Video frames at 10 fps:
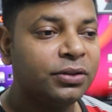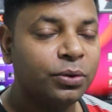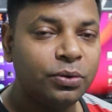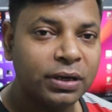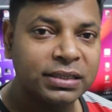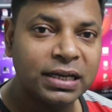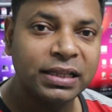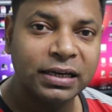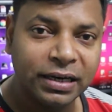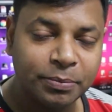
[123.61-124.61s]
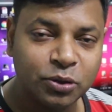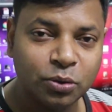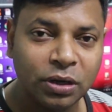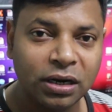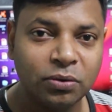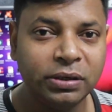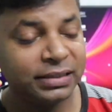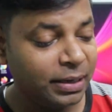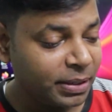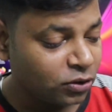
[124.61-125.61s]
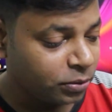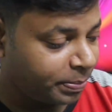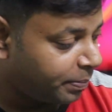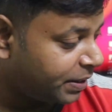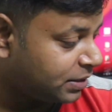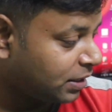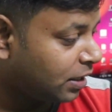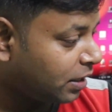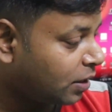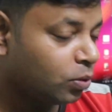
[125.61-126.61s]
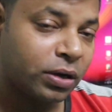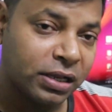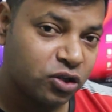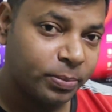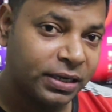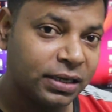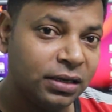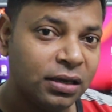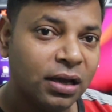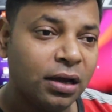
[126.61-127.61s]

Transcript: तो उनके साथ एक ट्रिप शुरू कर रहा हूँ इसलिए मैं जो प्रिपरेशन कर रहा हूँ कल सुबह की